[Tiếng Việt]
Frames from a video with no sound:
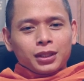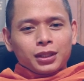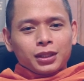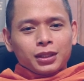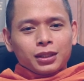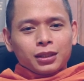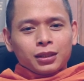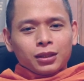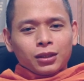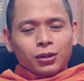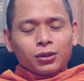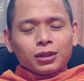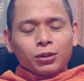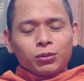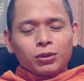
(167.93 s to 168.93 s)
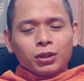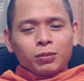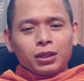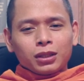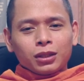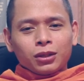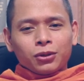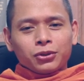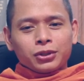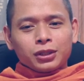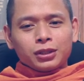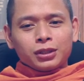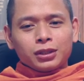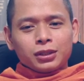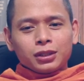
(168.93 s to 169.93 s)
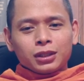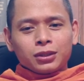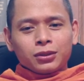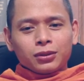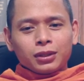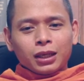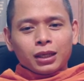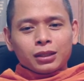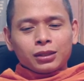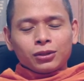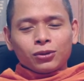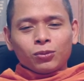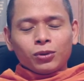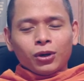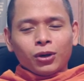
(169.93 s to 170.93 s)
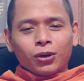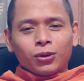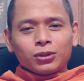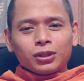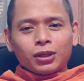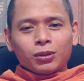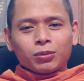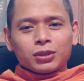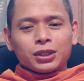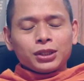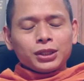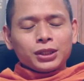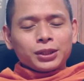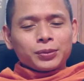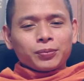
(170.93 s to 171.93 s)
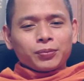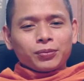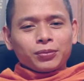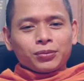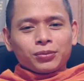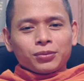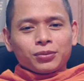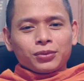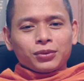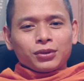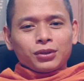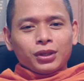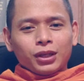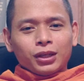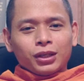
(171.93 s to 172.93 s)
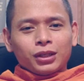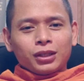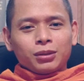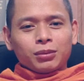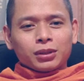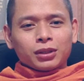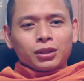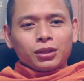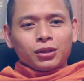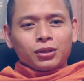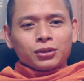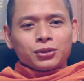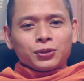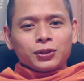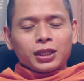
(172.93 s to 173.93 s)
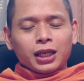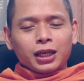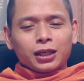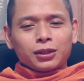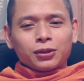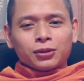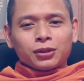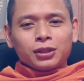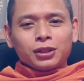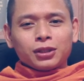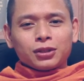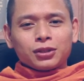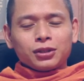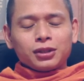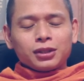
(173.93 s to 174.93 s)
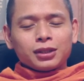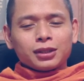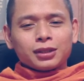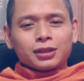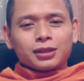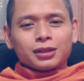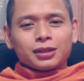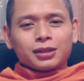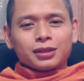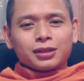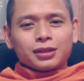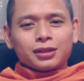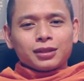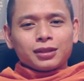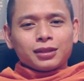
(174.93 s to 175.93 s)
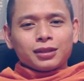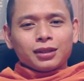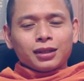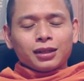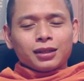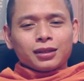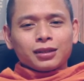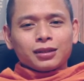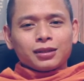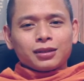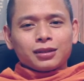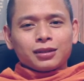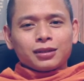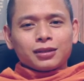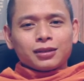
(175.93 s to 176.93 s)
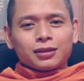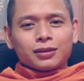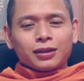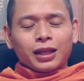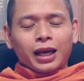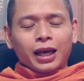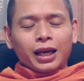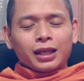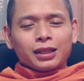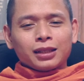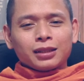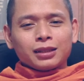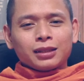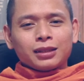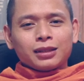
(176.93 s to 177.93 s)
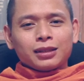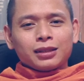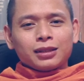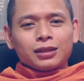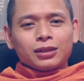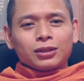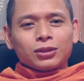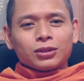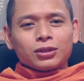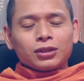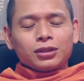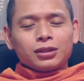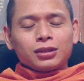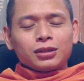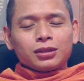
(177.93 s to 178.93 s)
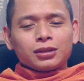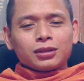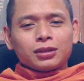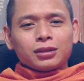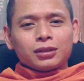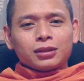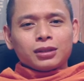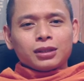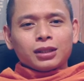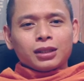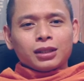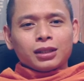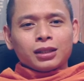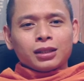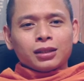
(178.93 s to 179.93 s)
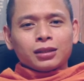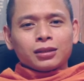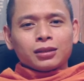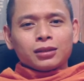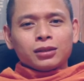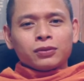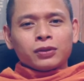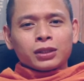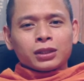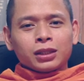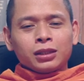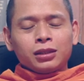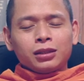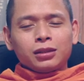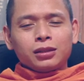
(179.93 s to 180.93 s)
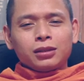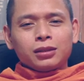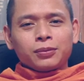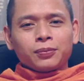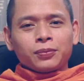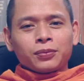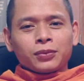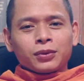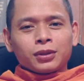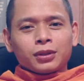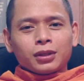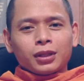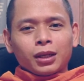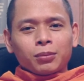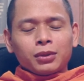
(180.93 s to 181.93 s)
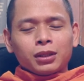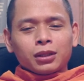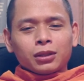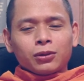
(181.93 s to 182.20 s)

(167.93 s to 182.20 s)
à, nói để quý vị biết là hồi xưa trước khi xuất gia sư cũng khổ chứ không có sướng à, nhưng mà tới hồi xuất gia rồi tự nhiên nó sướng à, lạ nó sướng rồi à, được phật tử thương đặc biệt là thuyết